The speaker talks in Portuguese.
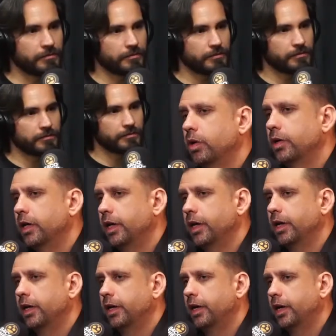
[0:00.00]

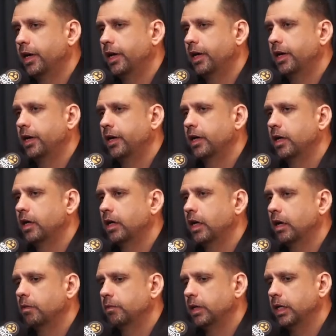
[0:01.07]
Porque
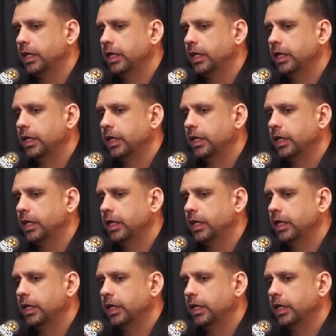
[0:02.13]
uh,